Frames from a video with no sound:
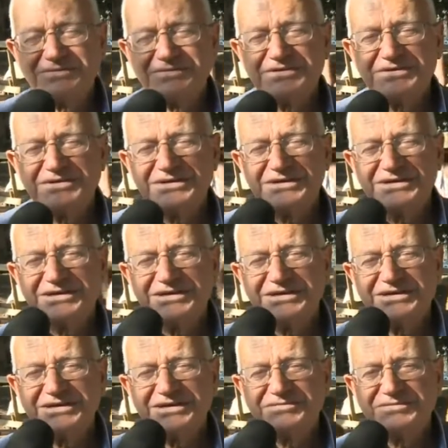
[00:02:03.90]

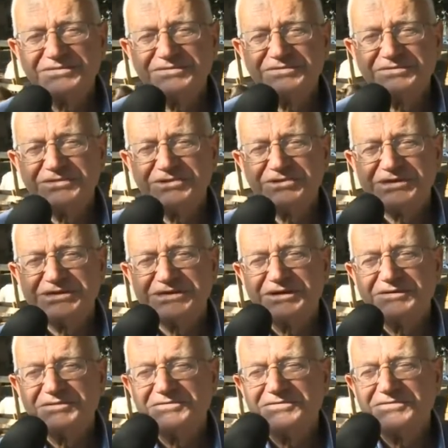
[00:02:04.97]
eh,
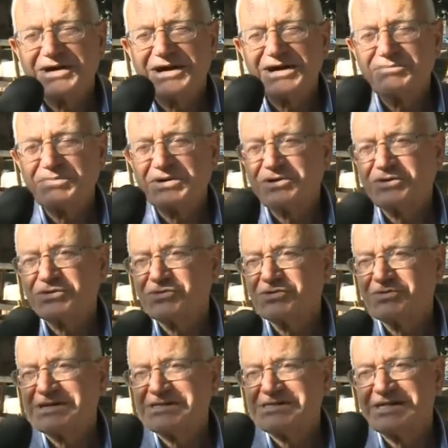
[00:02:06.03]
dovesse fare il percorso
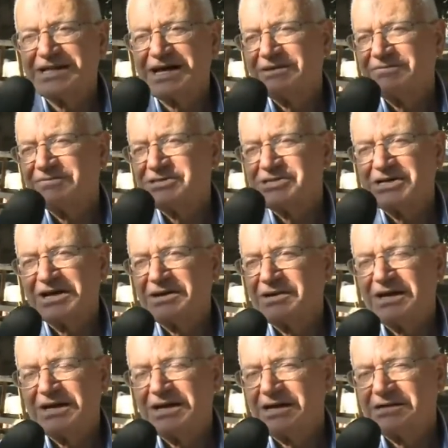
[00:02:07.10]
universitario, invece era,
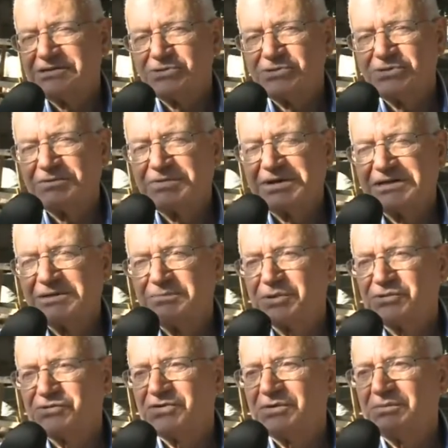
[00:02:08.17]
era, assolutamente
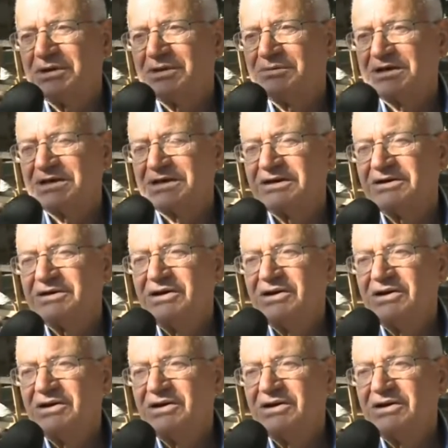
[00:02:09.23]
impossibile perché